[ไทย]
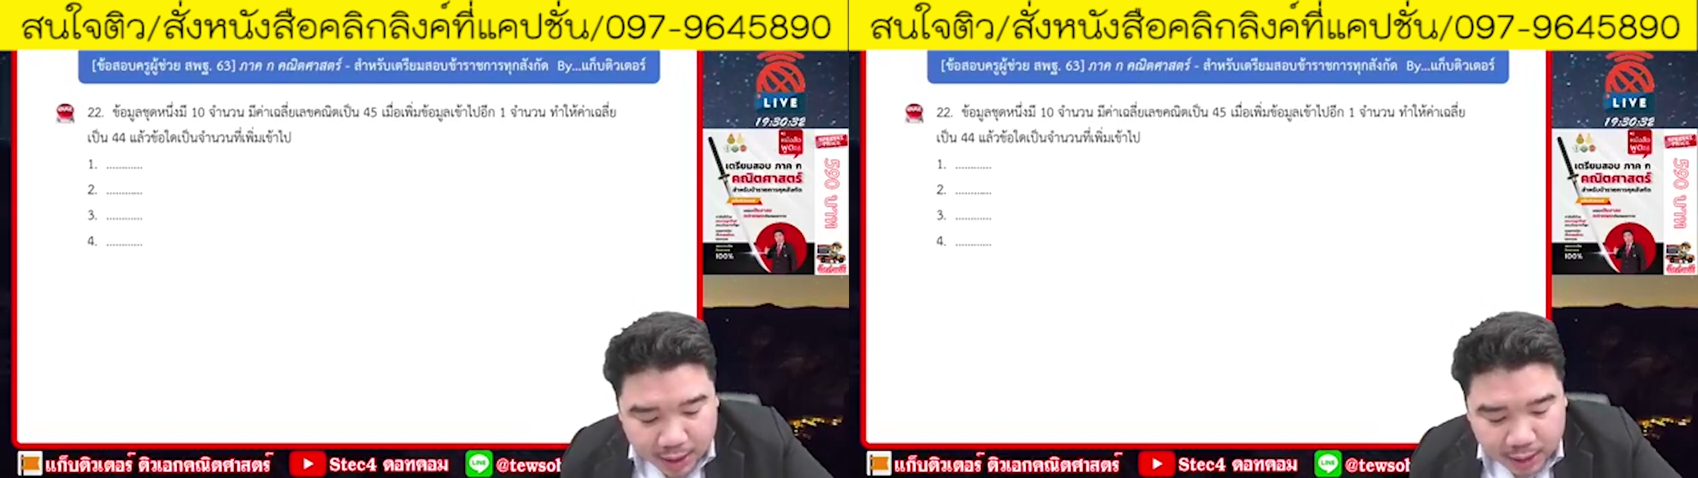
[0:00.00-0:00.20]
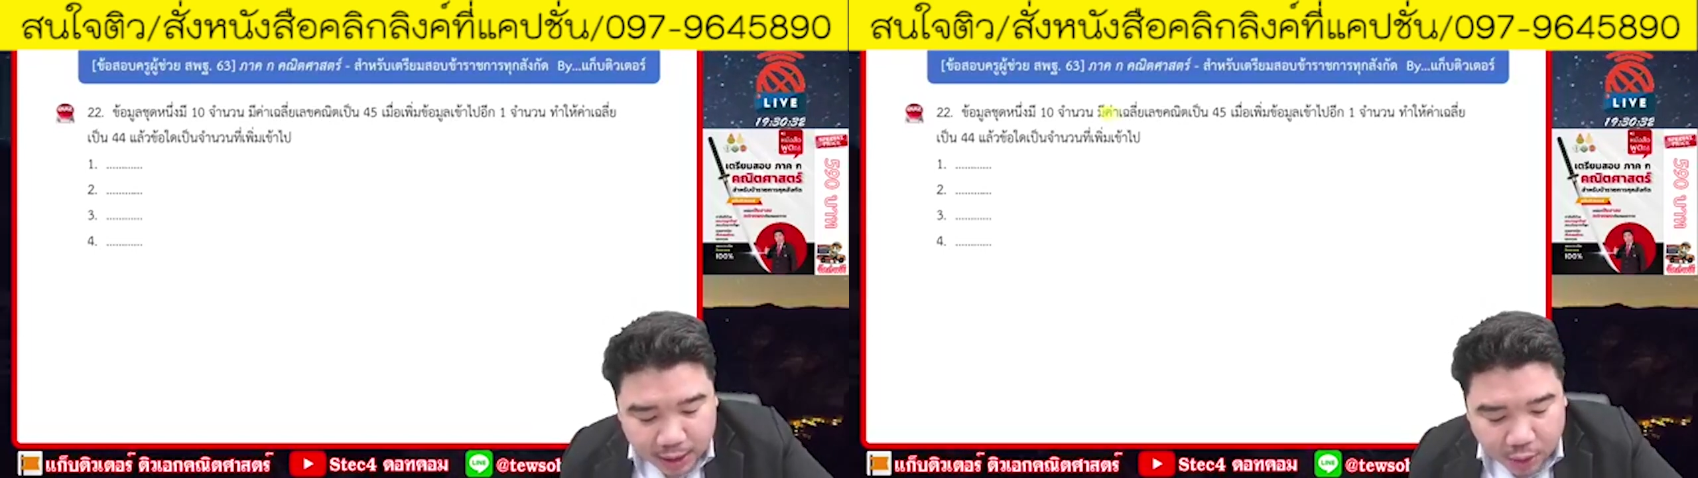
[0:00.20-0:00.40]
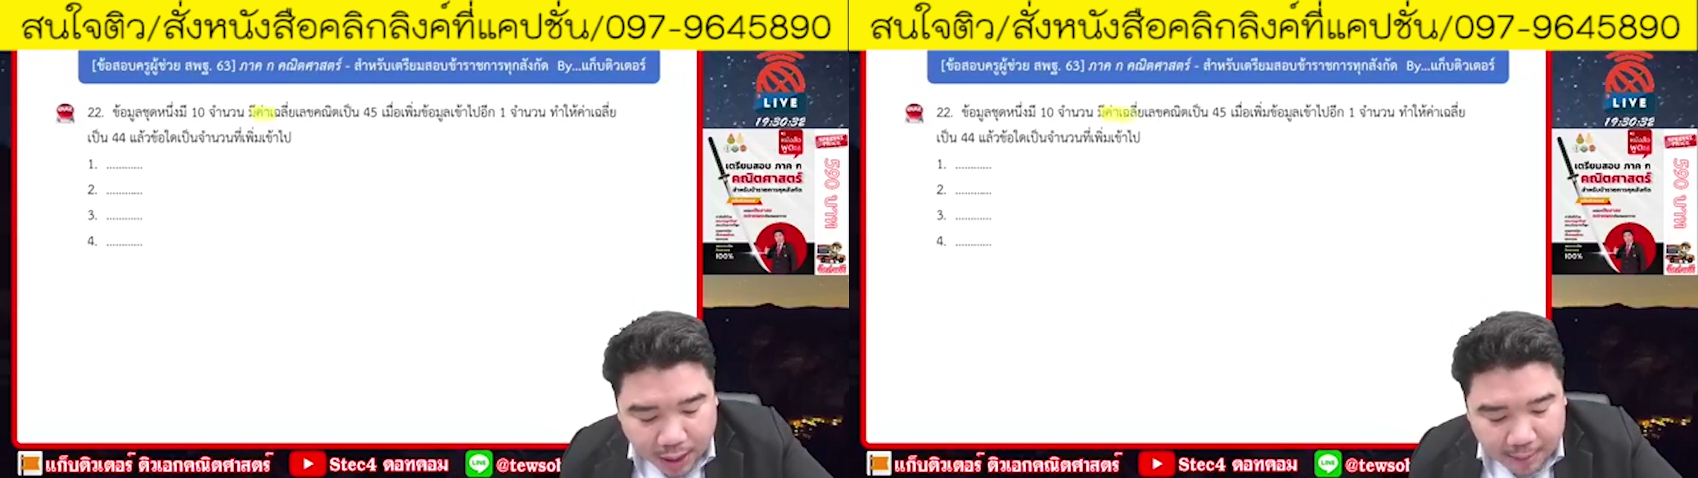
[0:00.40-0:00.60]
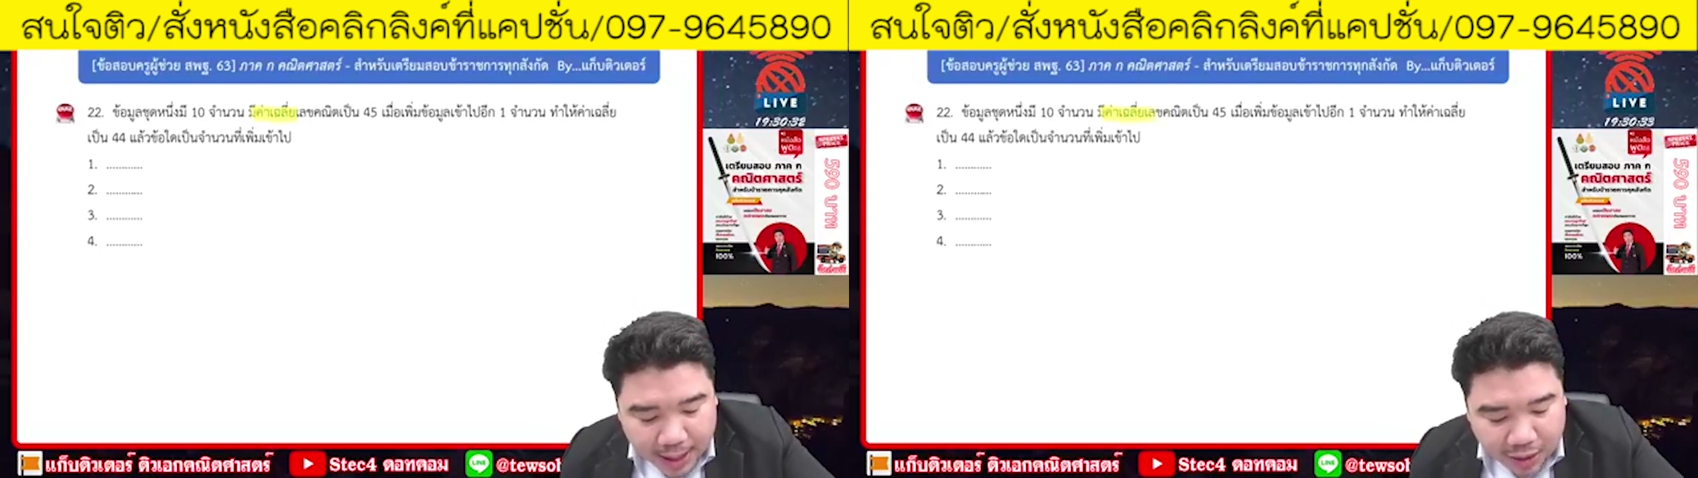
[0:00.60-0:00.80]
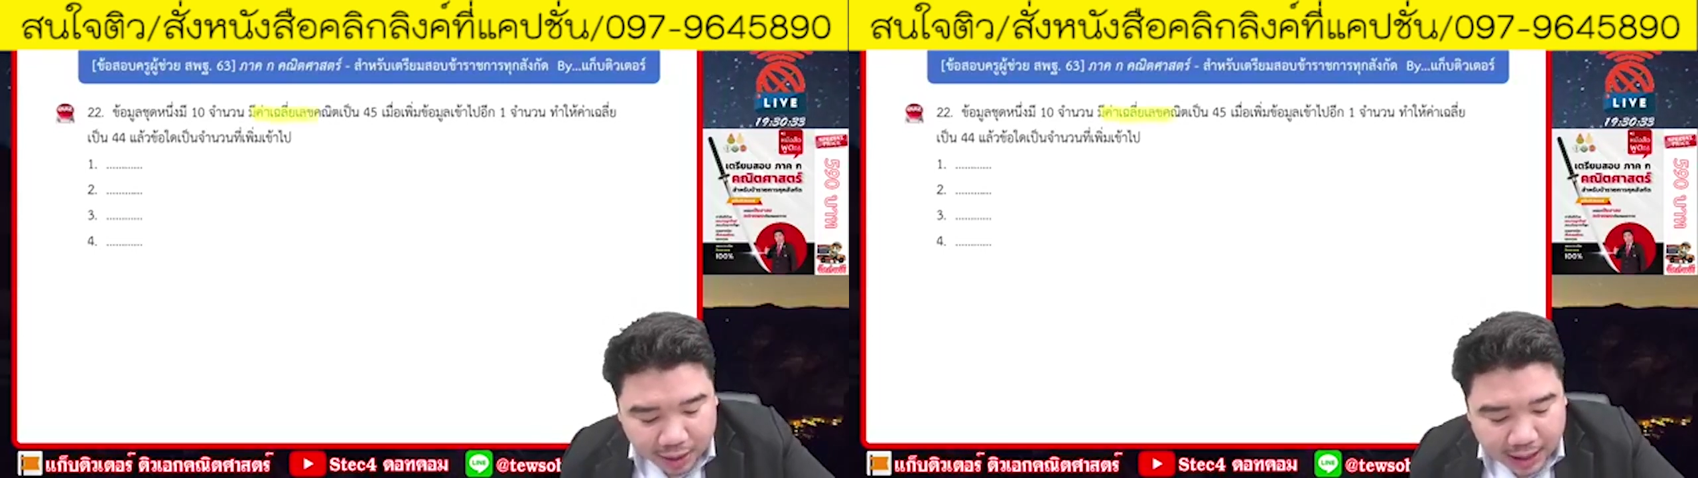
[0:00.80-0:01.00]
นี้ถือว่าไม่
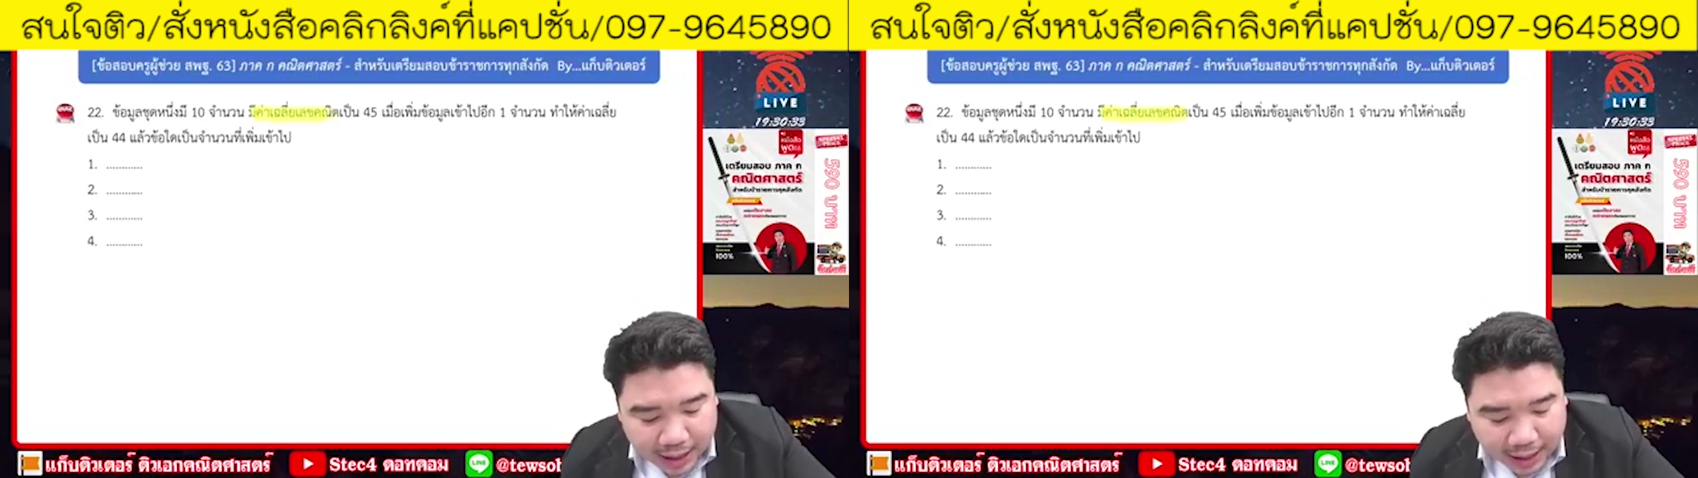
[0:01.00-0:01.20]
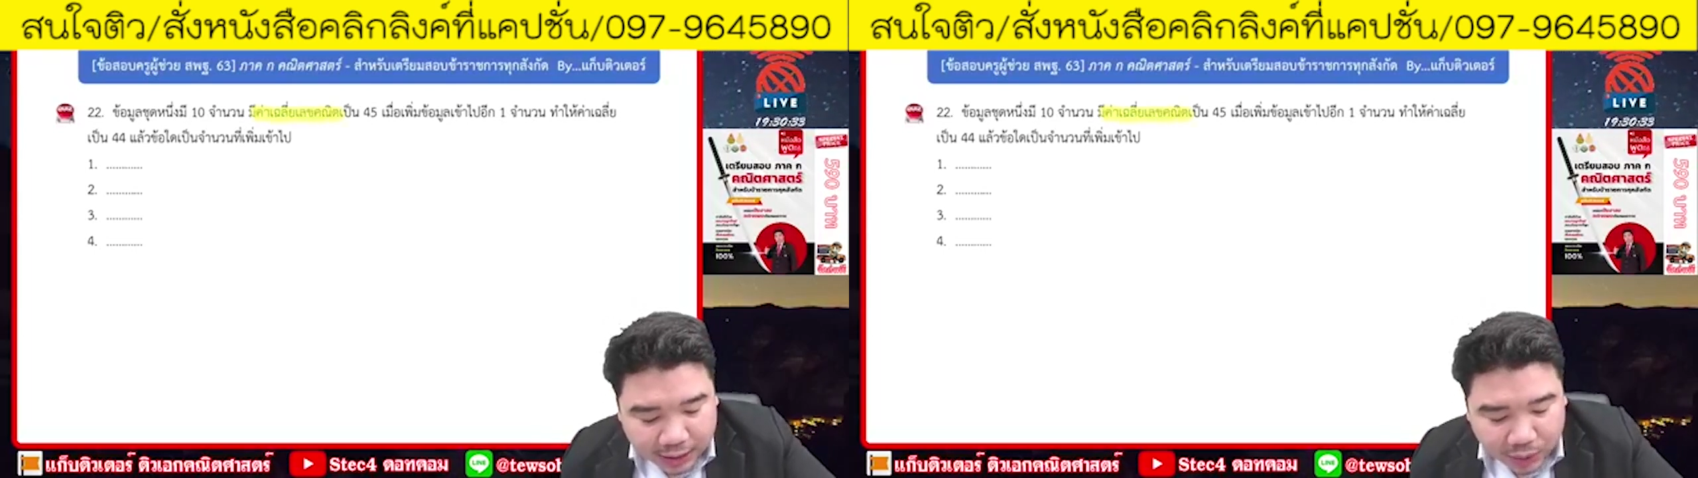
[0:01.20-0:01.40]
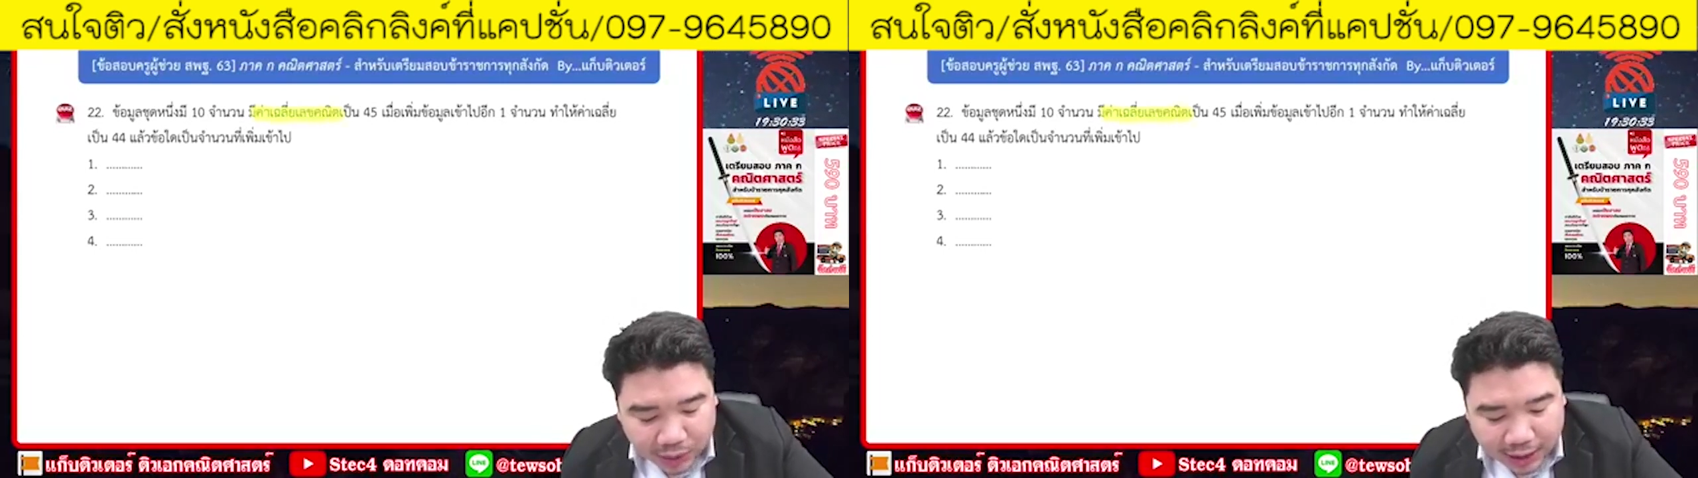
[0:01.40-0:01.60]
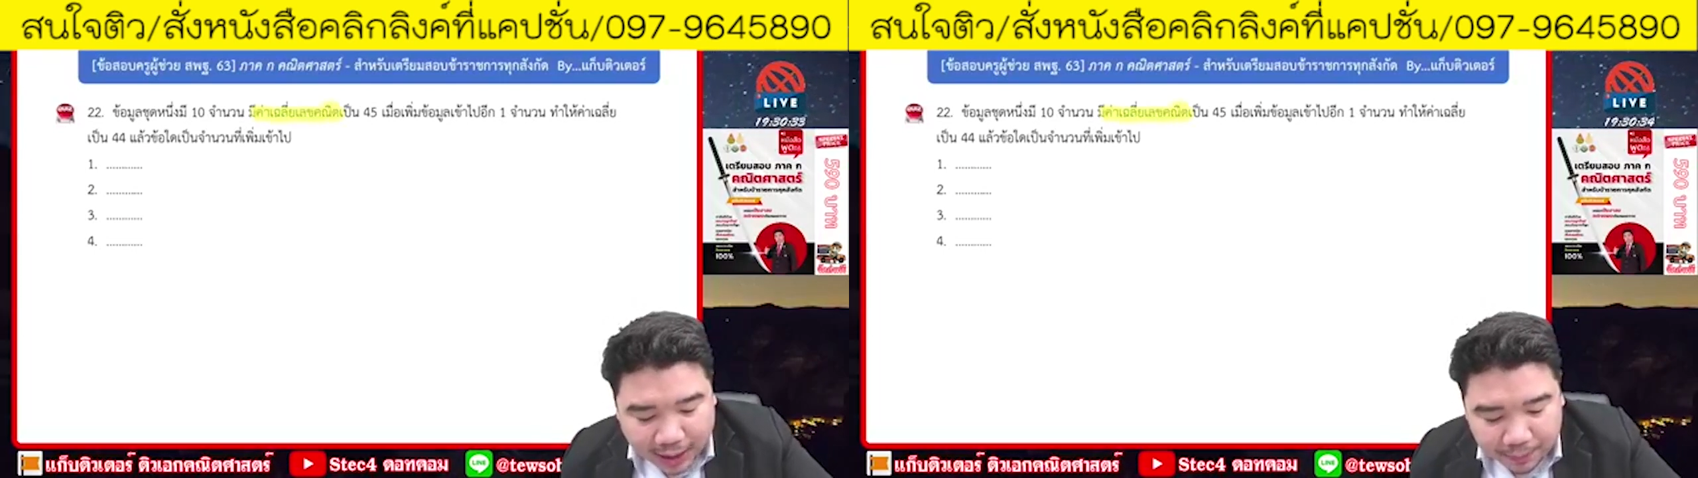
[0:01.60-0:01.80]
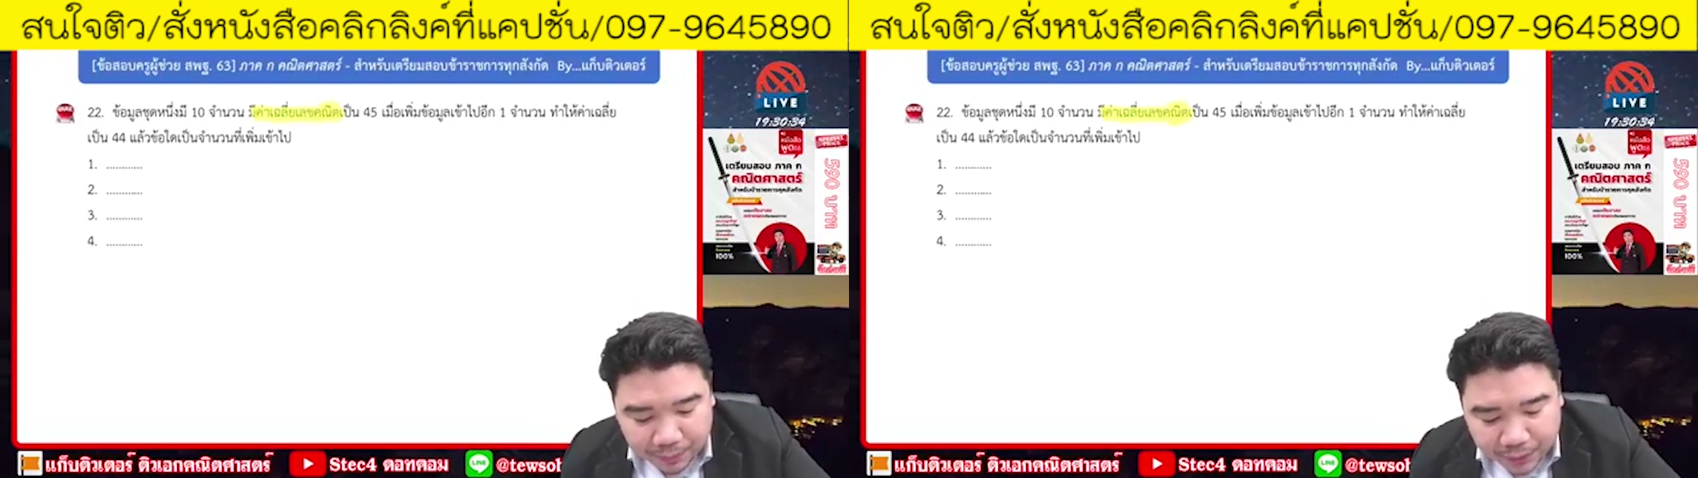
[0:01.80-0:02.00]
นอกเหนือหลักสูตรนะครับ